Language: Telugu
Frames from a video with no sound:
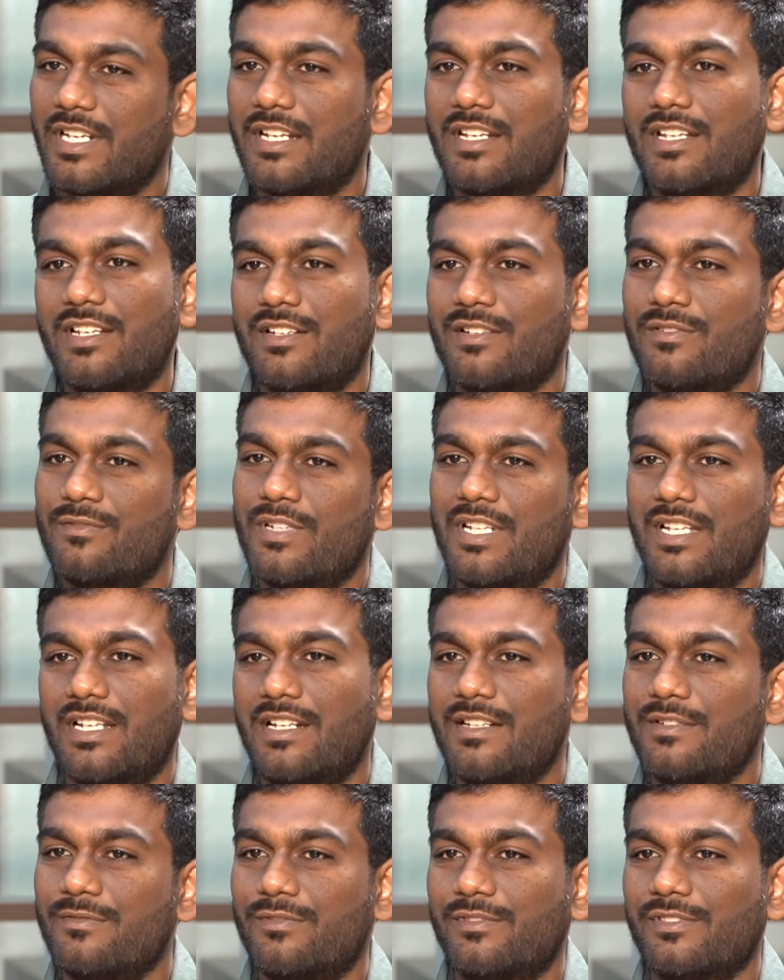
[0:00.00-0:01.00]
రెగ్యులర్గా కూడా
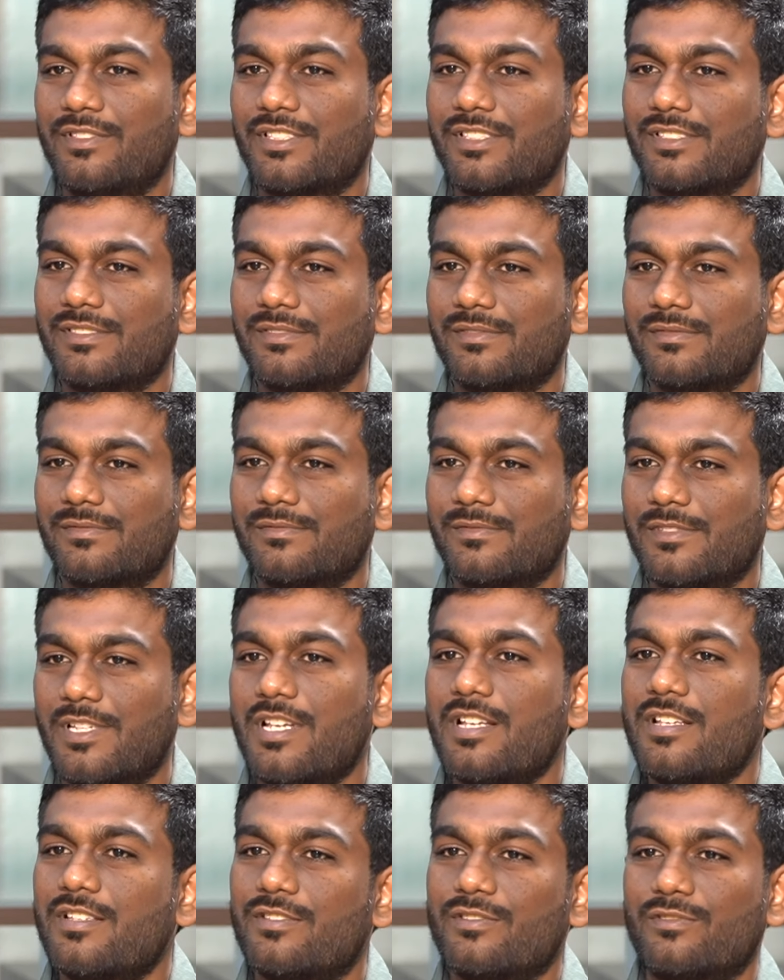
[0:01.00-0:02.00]
అలానే ఉంటుంది
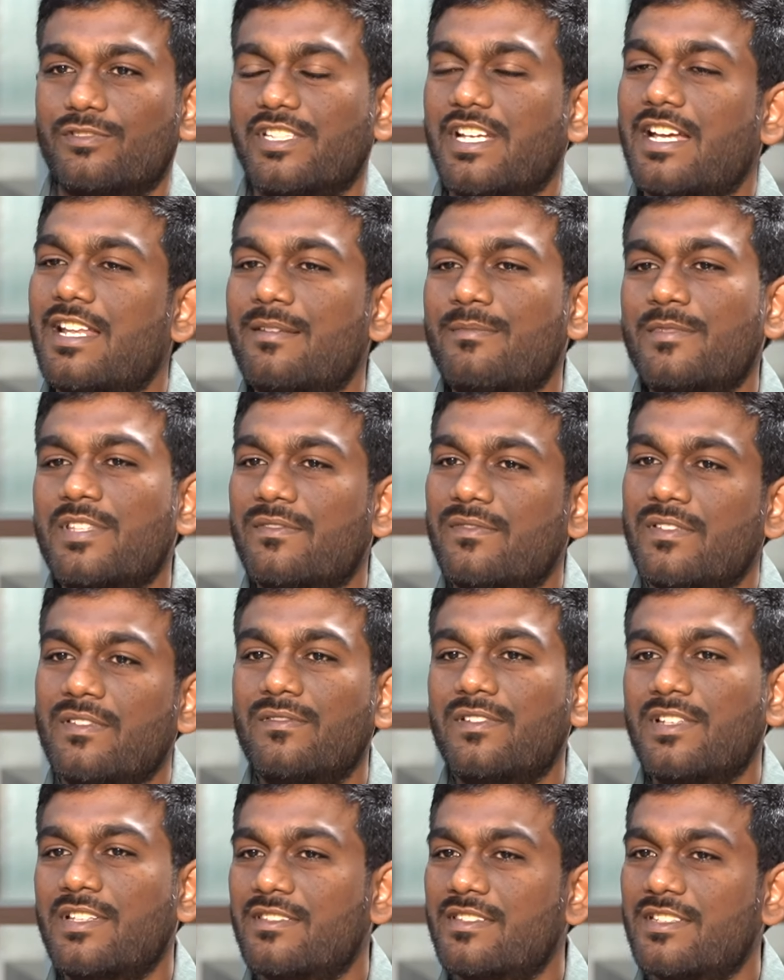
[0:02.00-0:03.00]
సో చాలామంది
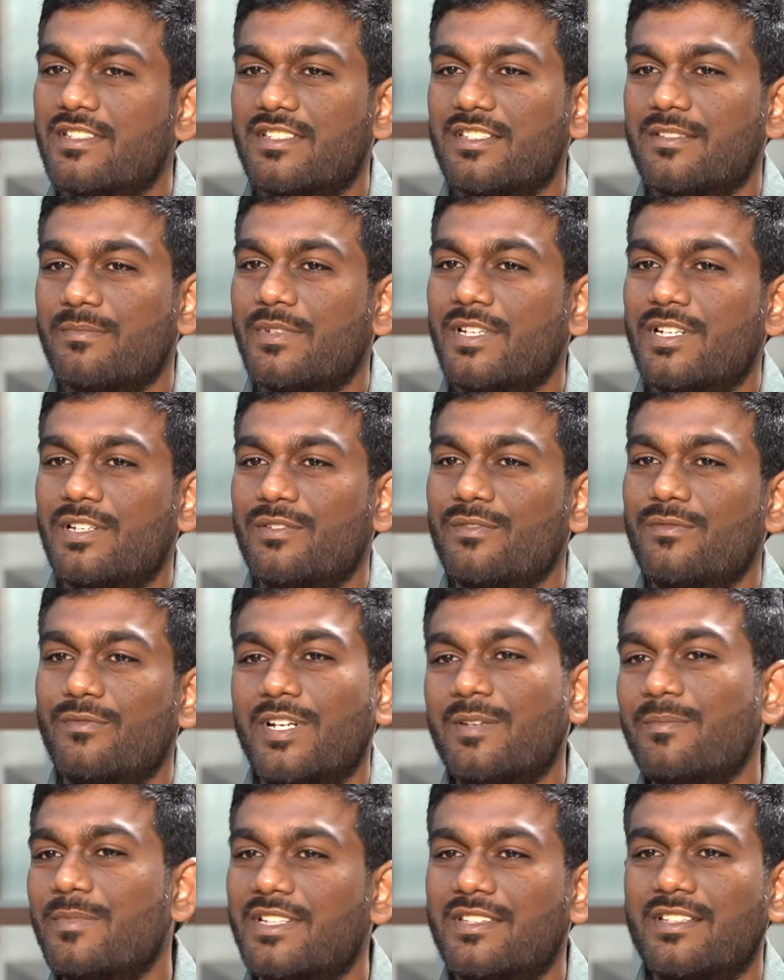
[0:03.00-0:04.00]
ఇన్ఫ్లుయెన్సర్స్ చెప్పినట్టు
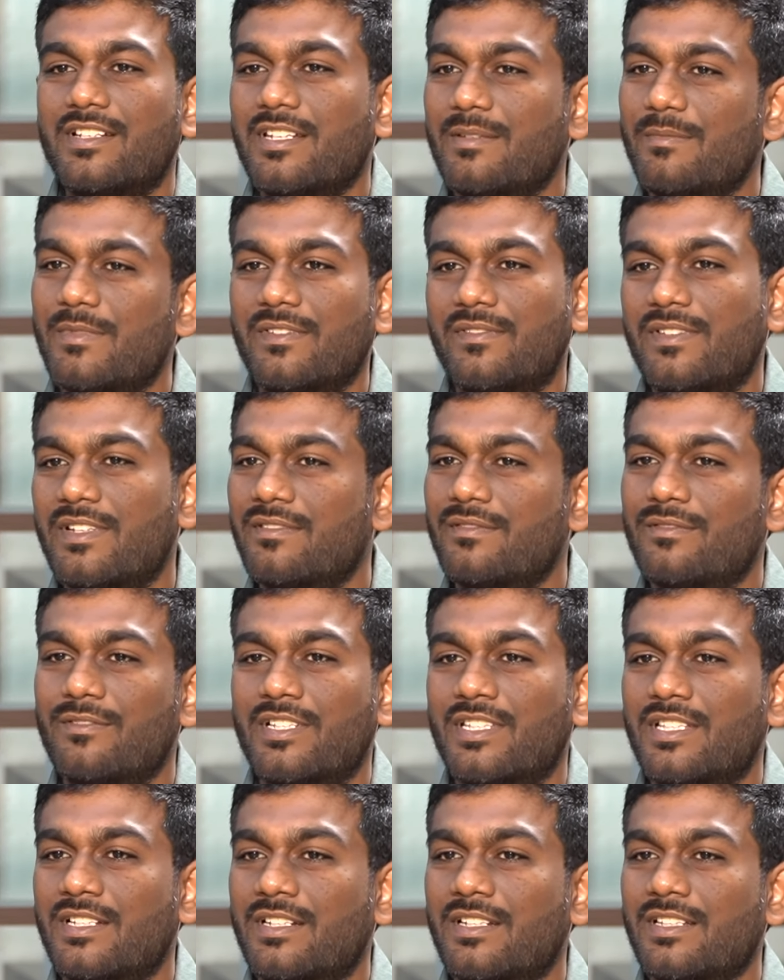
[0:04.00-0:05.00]
వన్ పర్సెంట్ ఏం డిఫరెన్స్
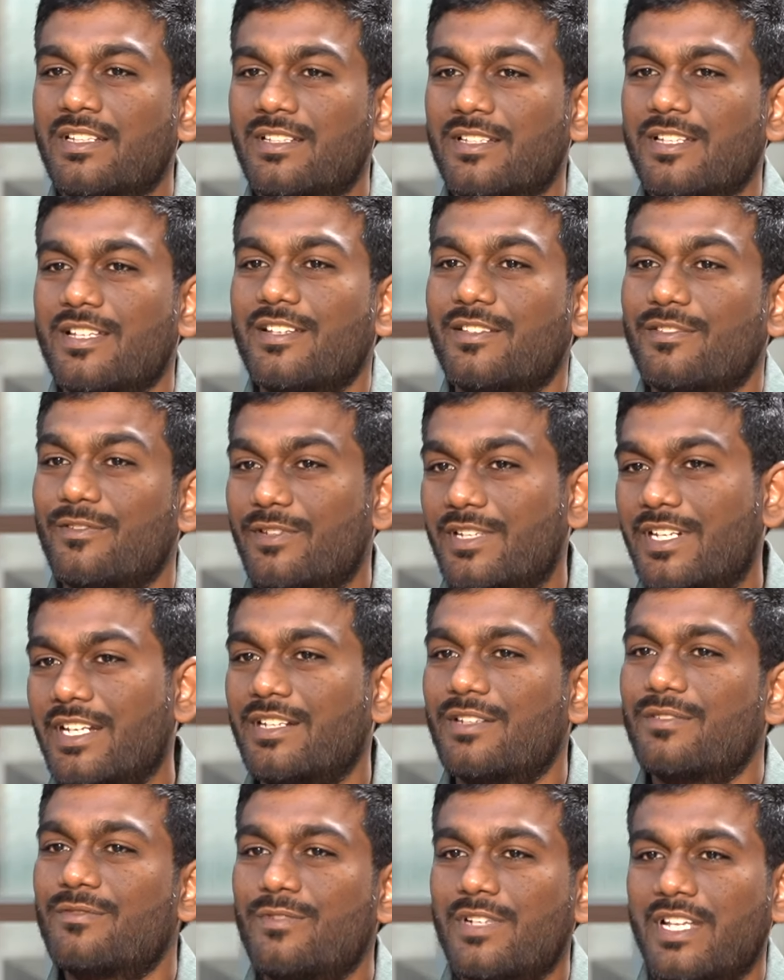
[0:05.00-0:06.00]
ఉండదండి సో
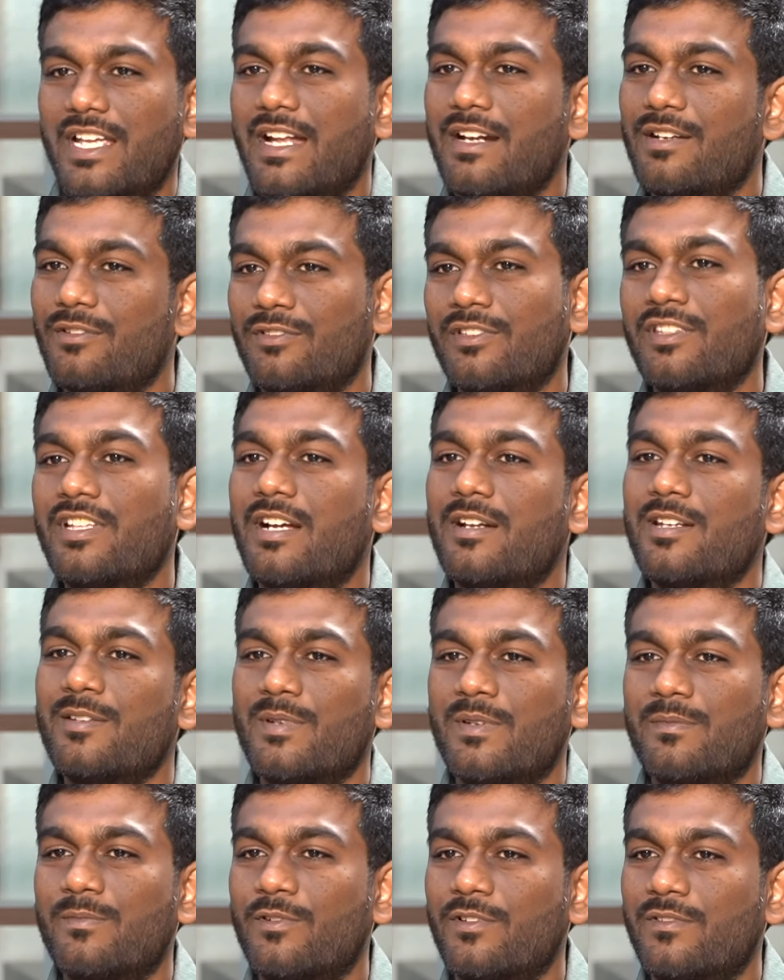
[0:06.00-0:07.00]
డెట్ కూడా యాడ్ అవుతుంది కాబట్టి
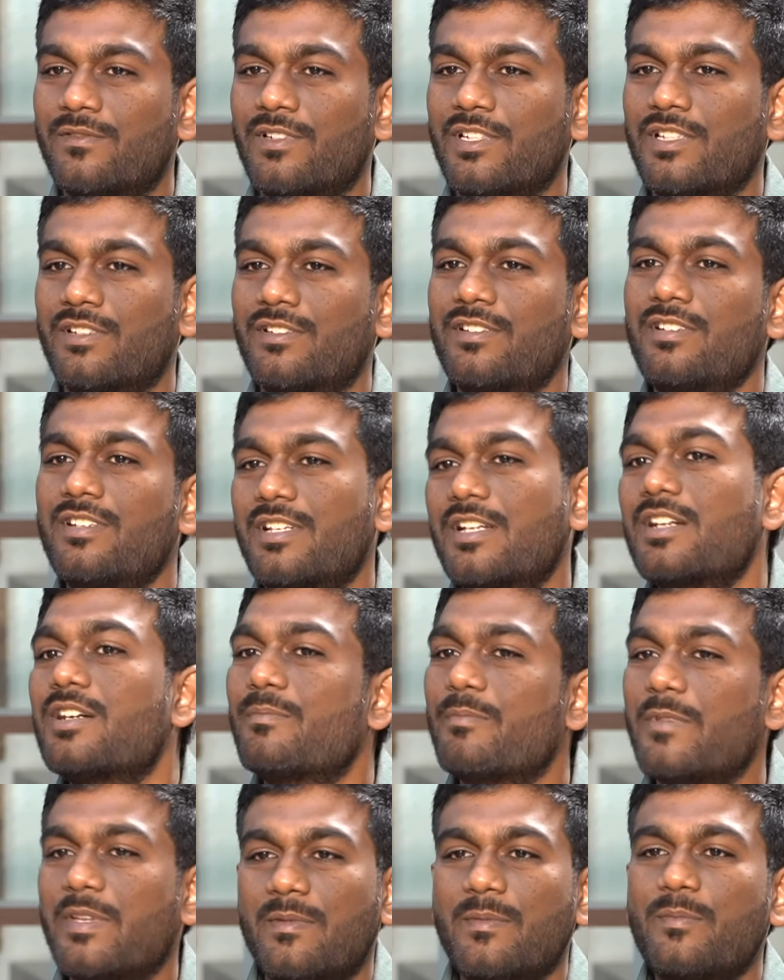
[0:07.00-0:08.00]
మన పోర్ట్ఫోలియోలో
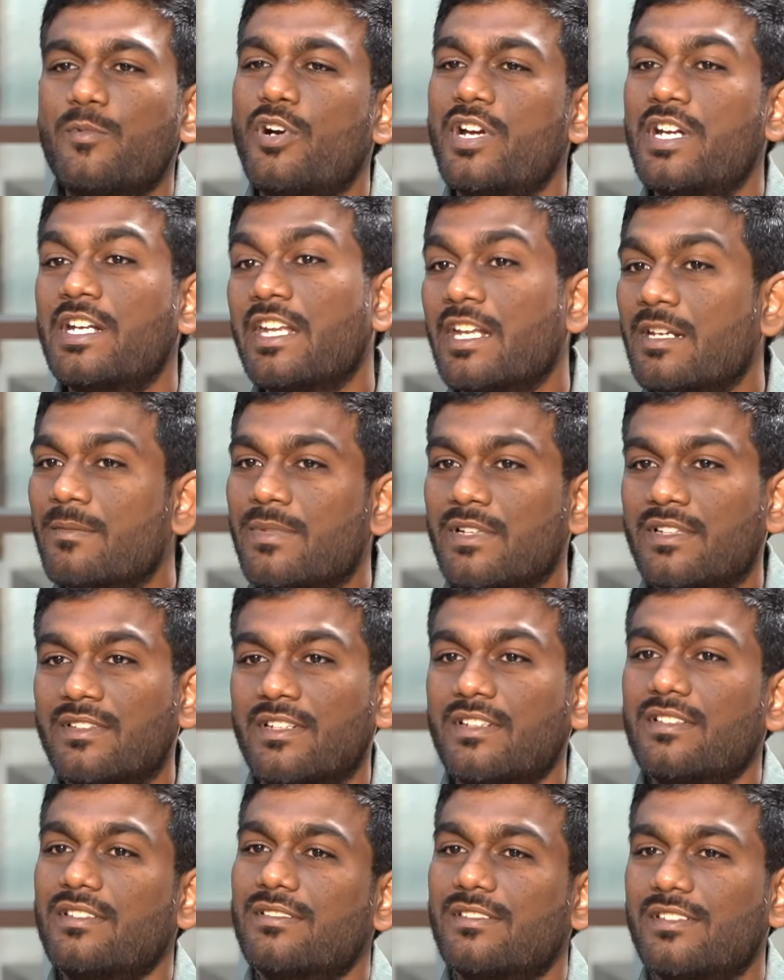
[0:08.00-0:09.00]
మేబీ పాయింట్ ఎయిట్
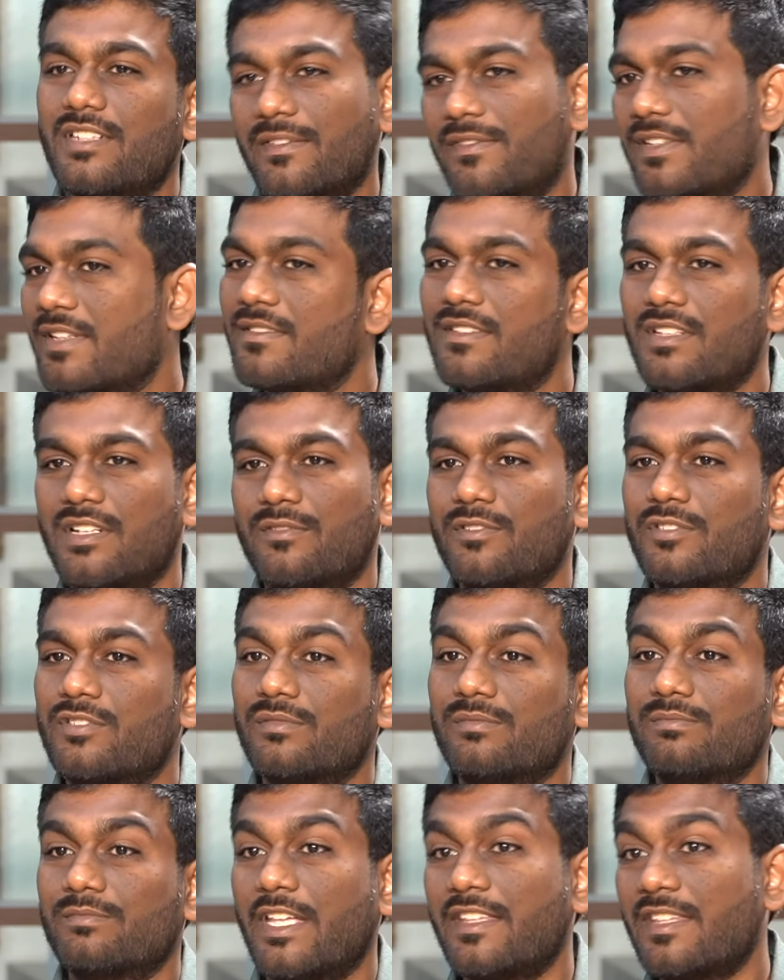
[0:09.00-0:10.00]
పర్సెంట్ డిఫరెన్స్ రావచ్చు
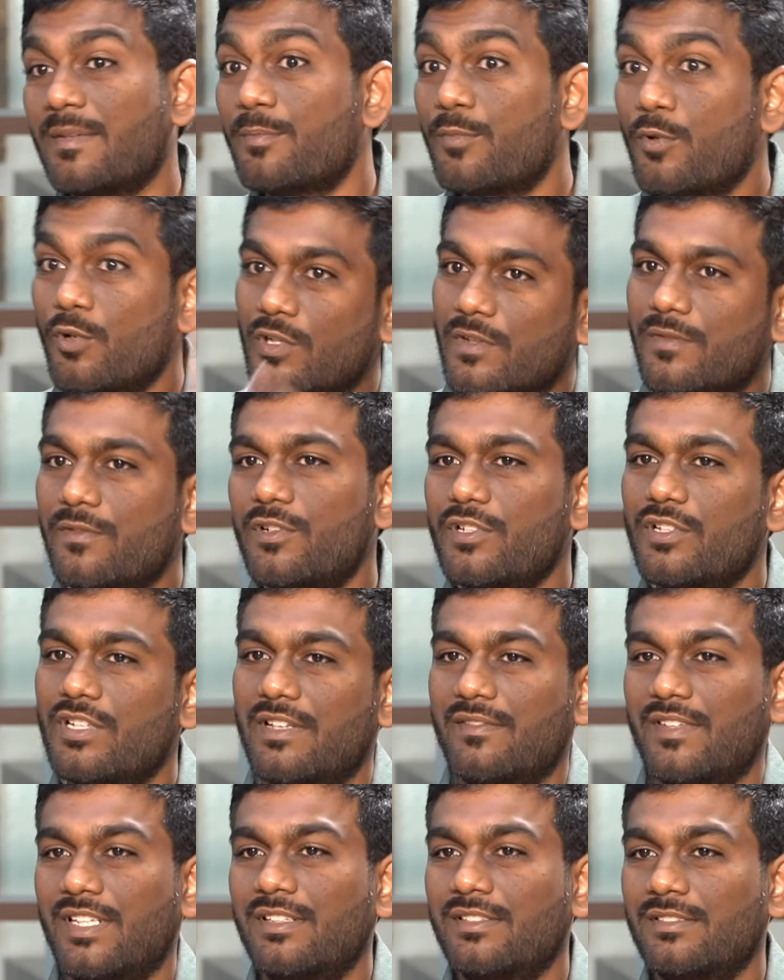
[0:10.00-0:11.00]
అదే పోర్ట్ఫోలియో
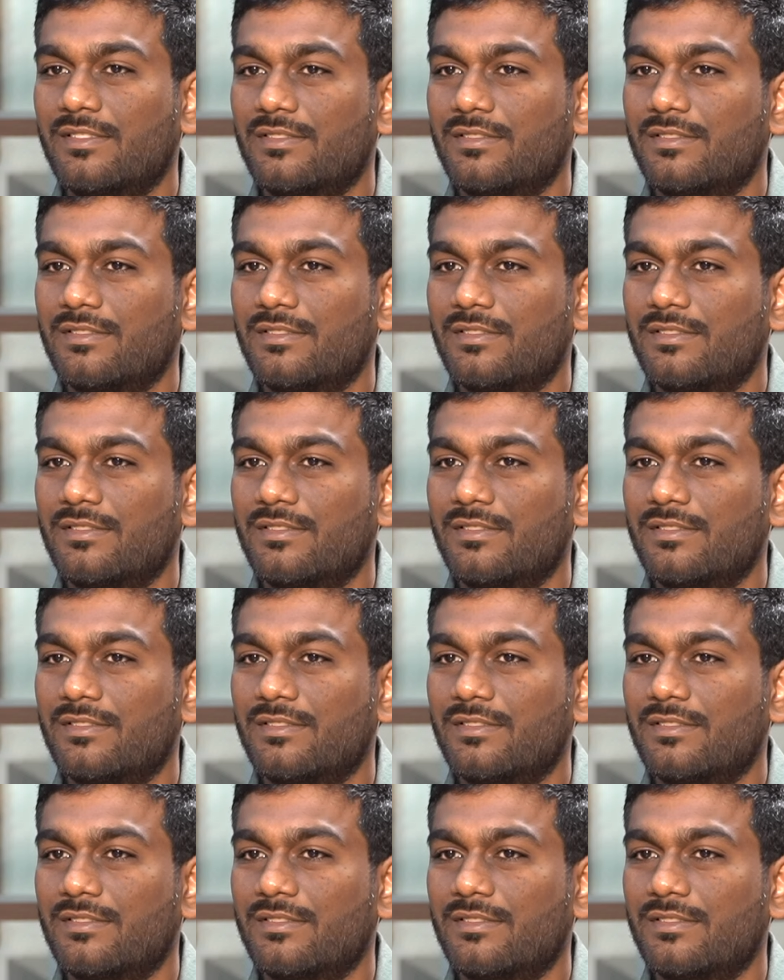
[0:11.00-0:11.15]
లెవెల్